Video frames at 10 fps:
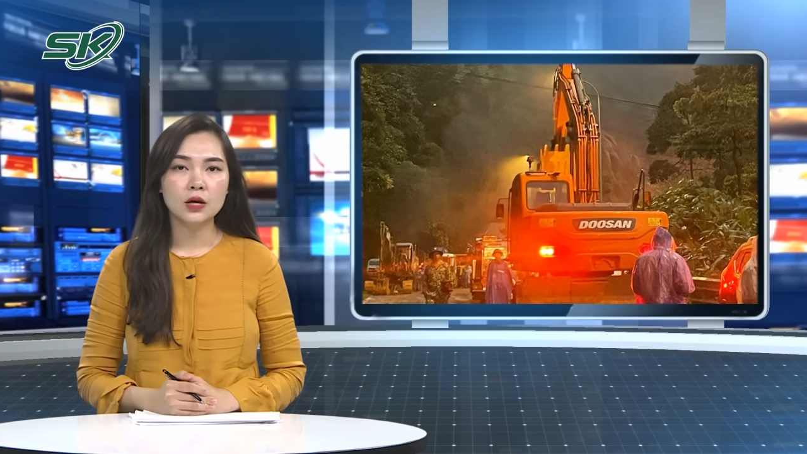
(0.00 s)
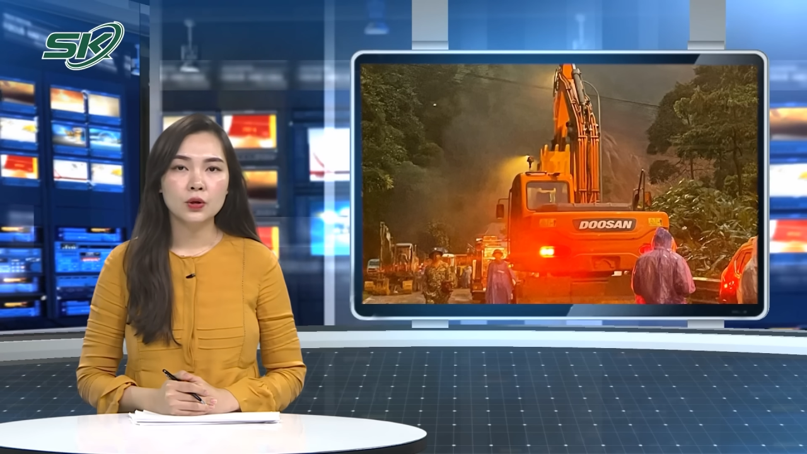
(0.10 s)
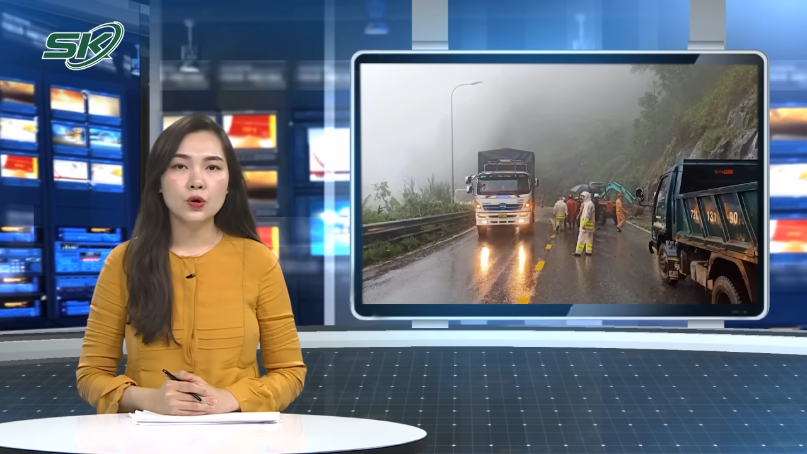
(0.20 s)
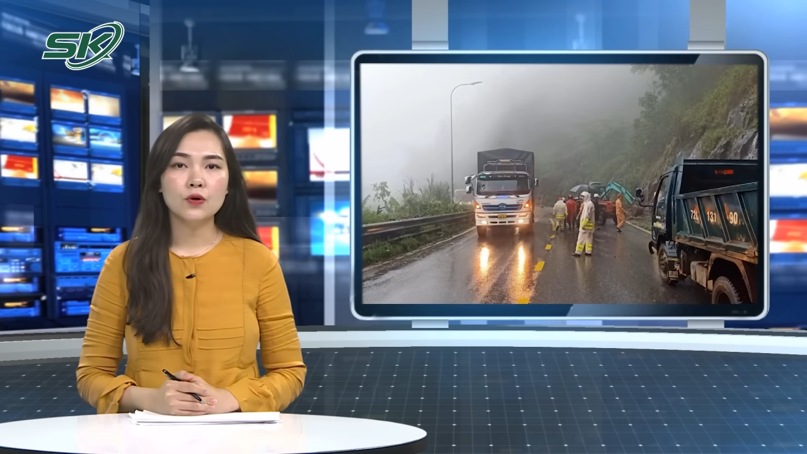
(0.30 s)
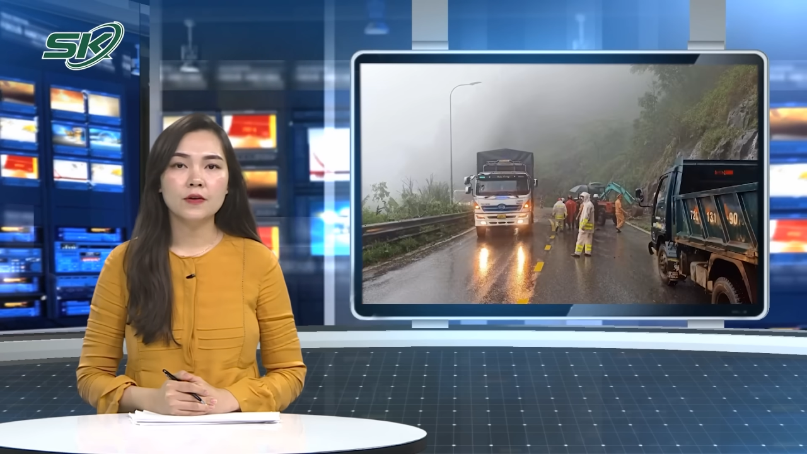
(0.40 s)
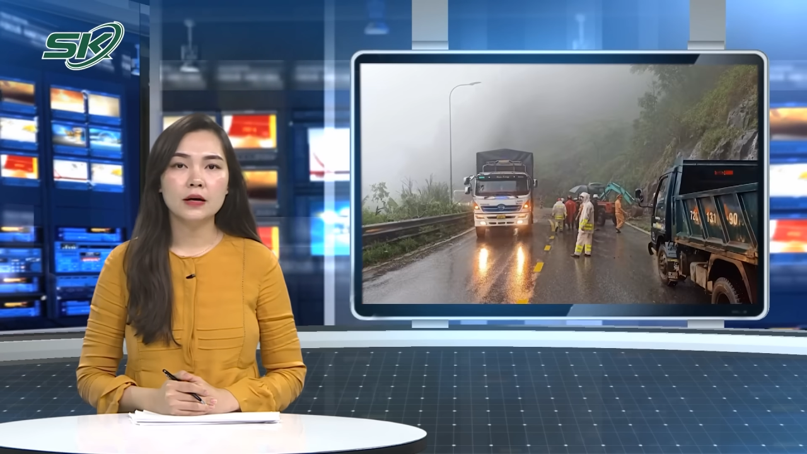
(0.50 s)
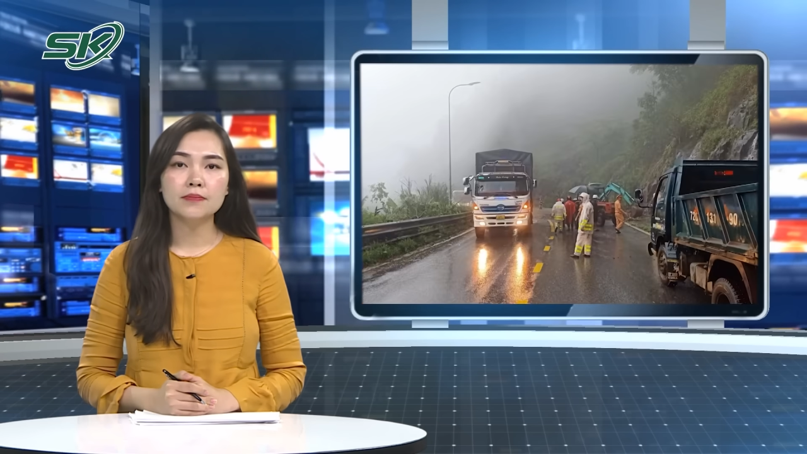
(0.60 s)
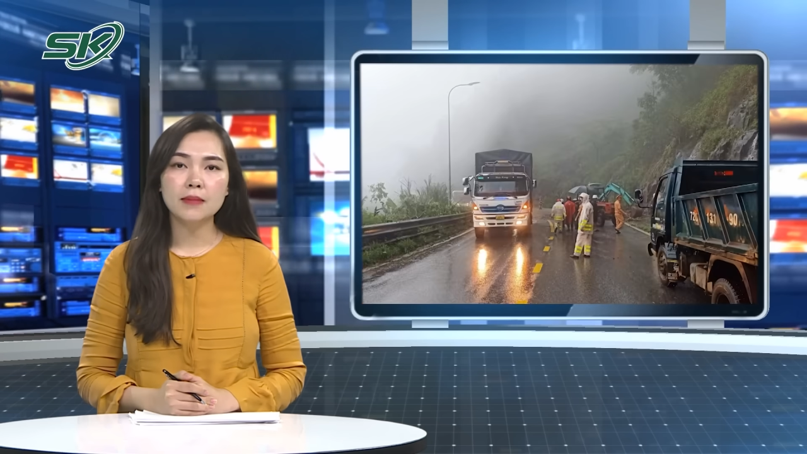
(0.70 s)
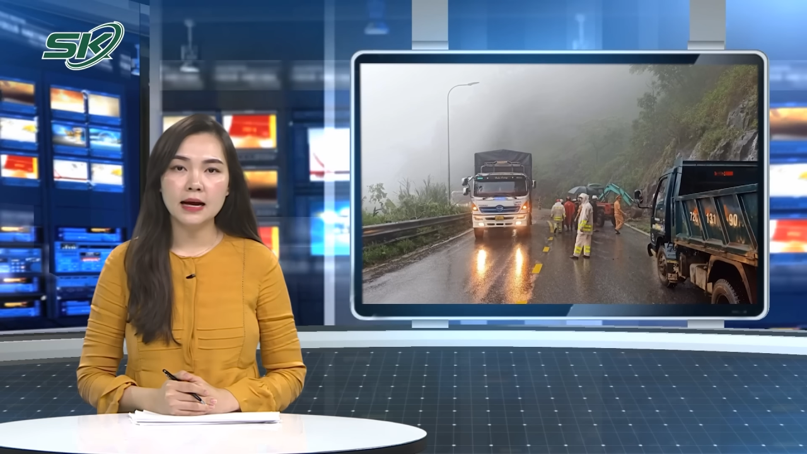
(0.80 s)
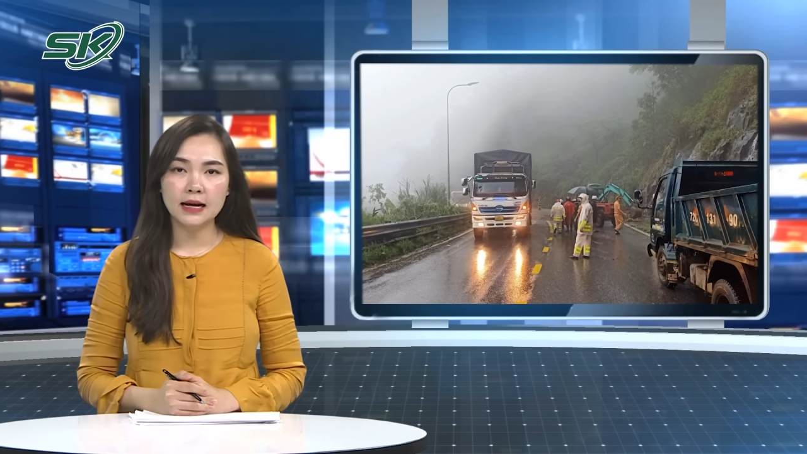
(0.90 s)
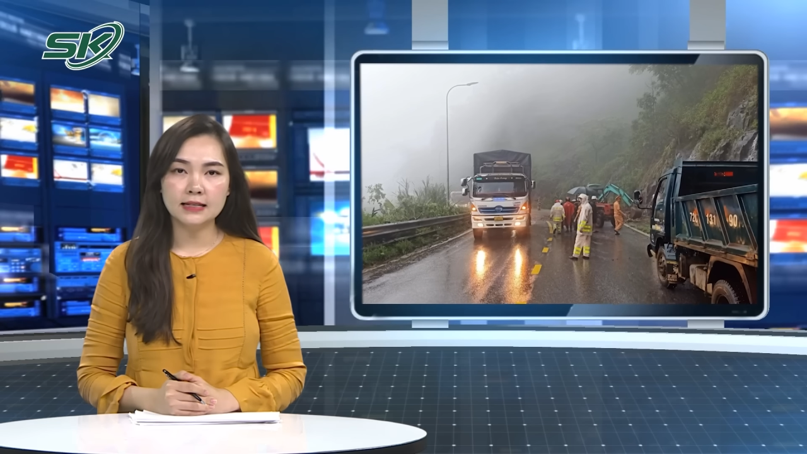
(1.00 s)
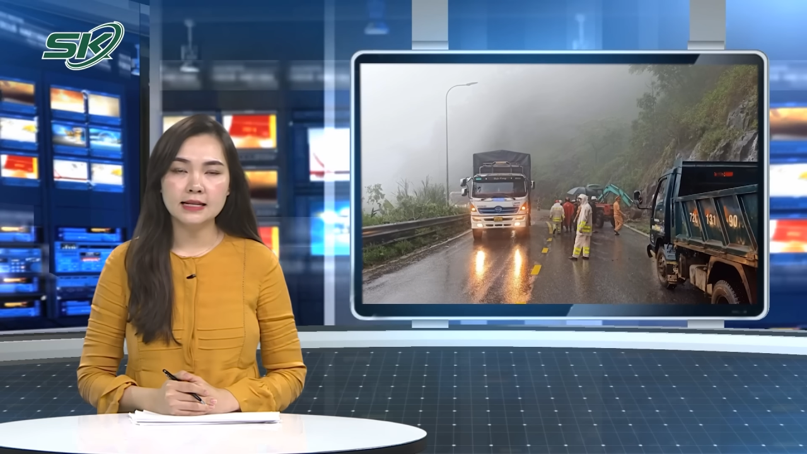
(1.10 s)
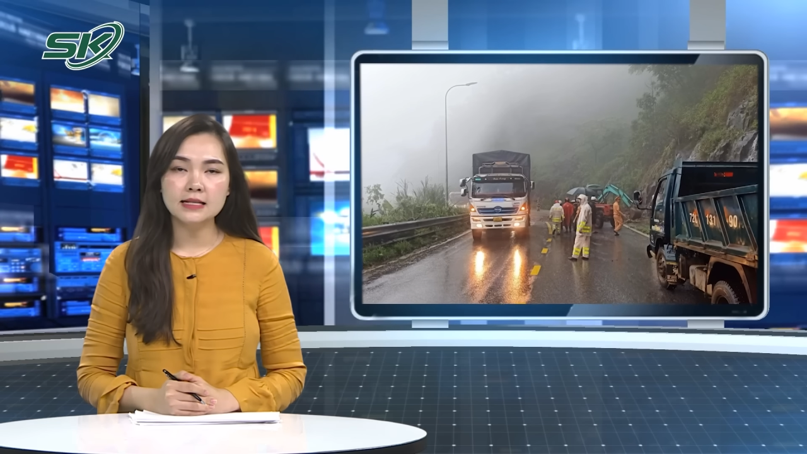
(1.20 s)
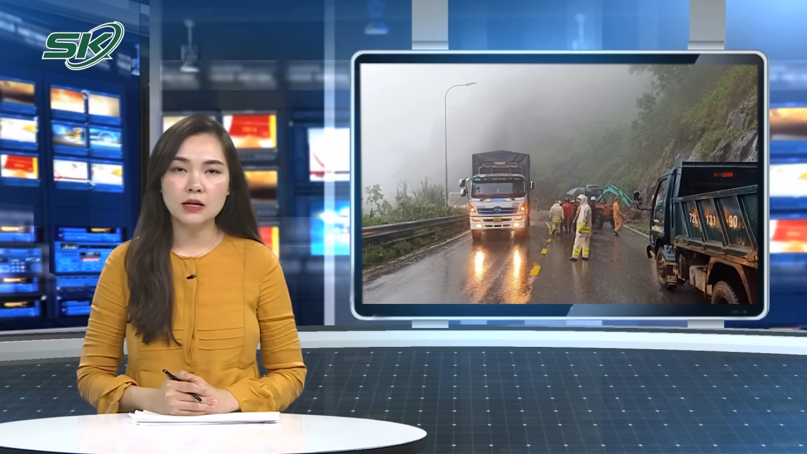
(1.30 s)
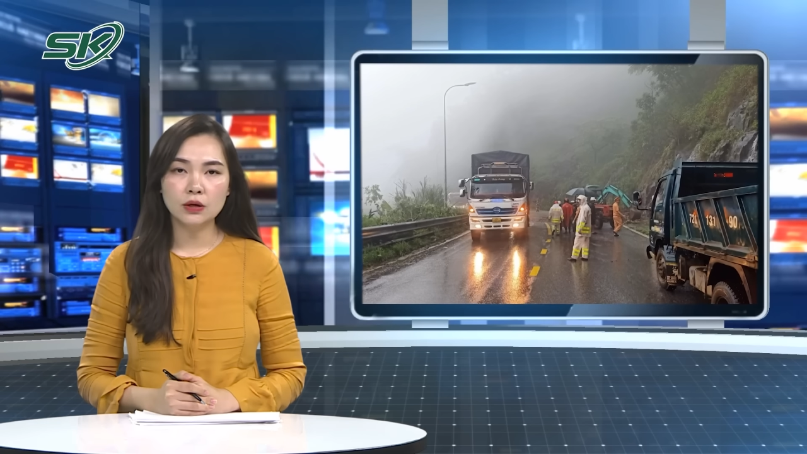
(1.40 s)
đối với 3 cảnh
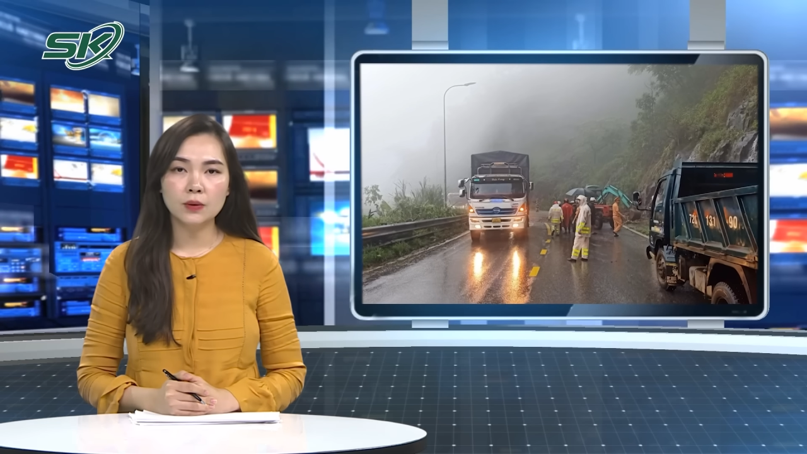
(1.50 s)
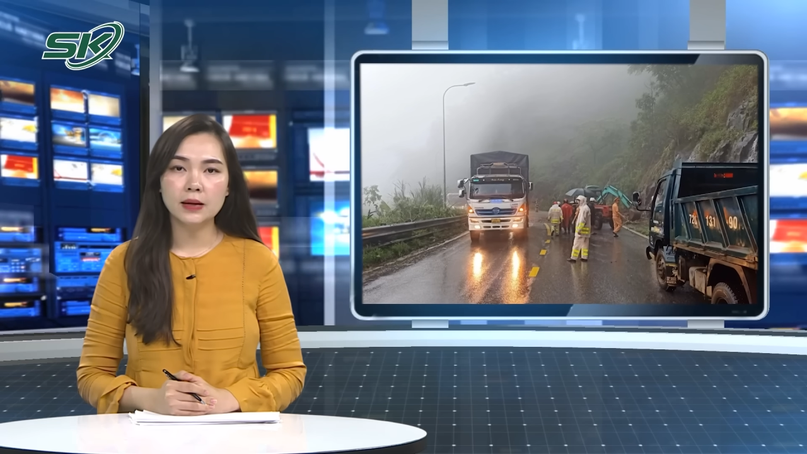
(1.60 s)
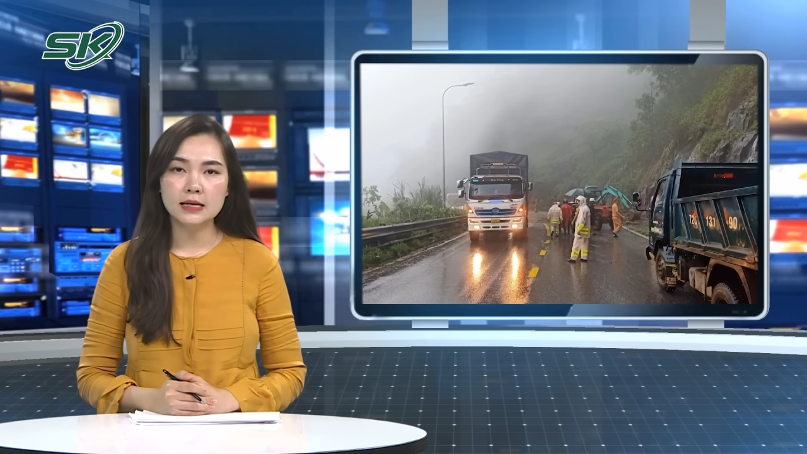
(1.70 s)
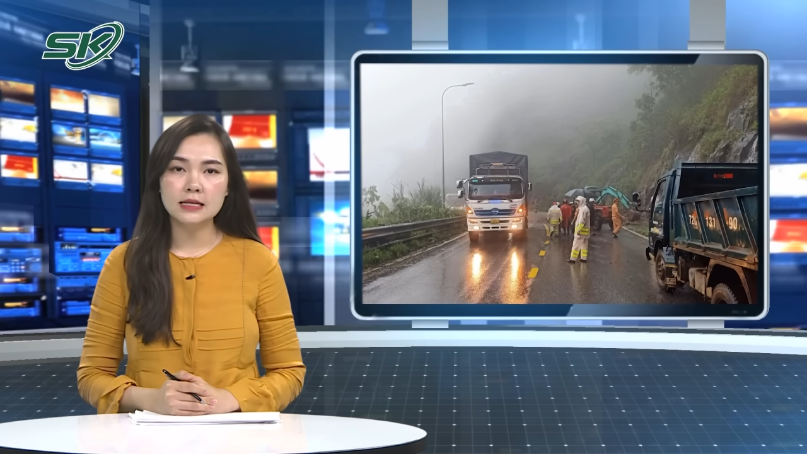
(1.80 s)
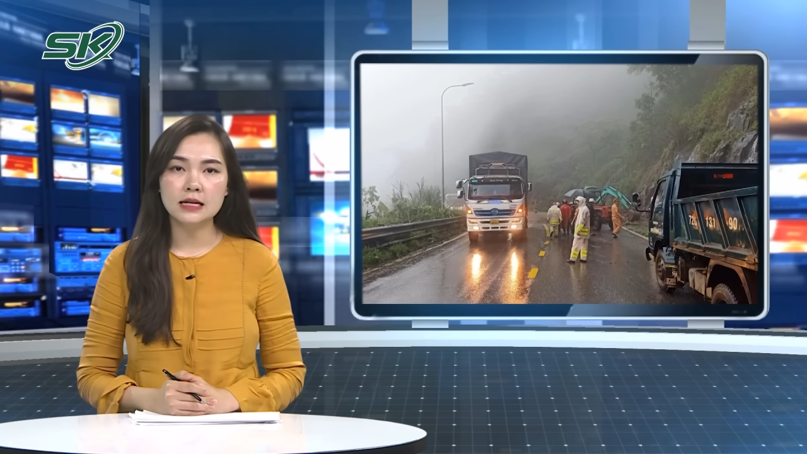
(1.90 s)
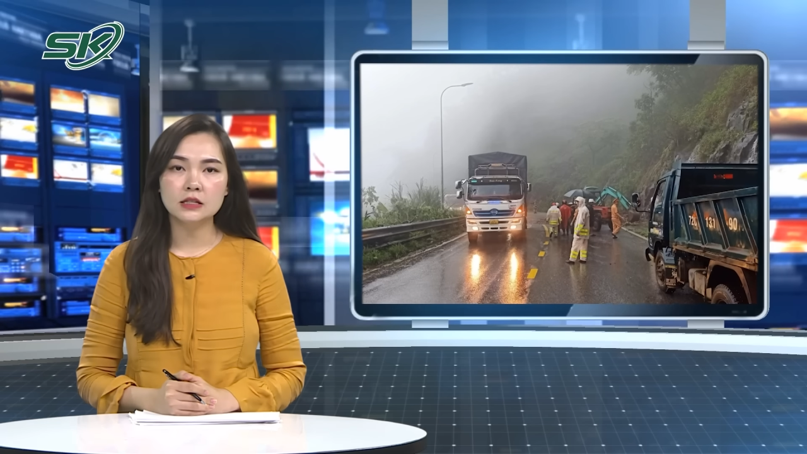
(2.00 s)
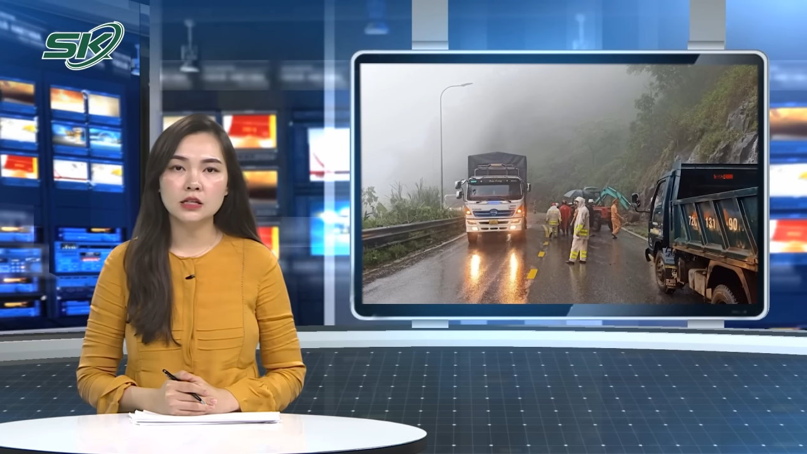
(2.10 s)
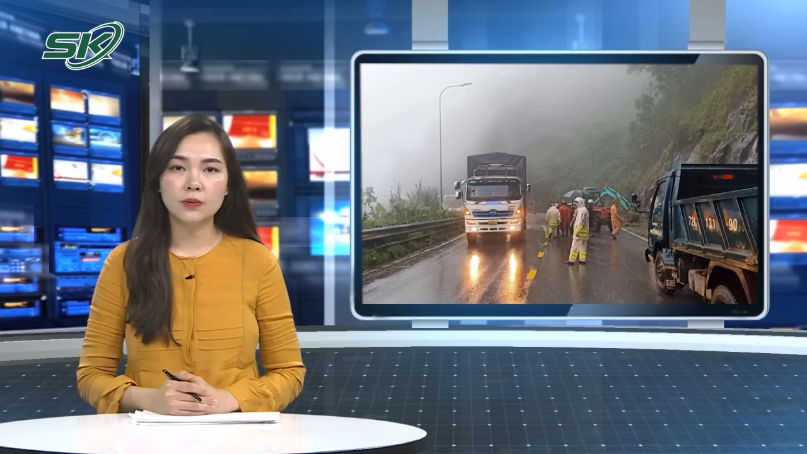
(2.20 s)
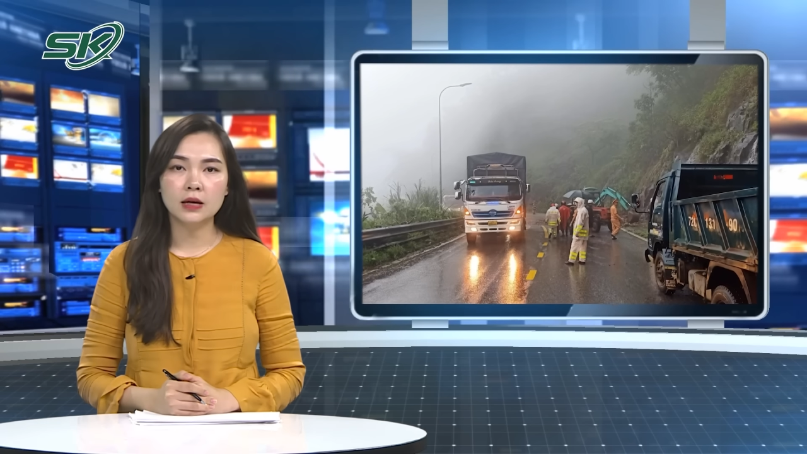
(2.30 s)
sát giao thông hy sinh trong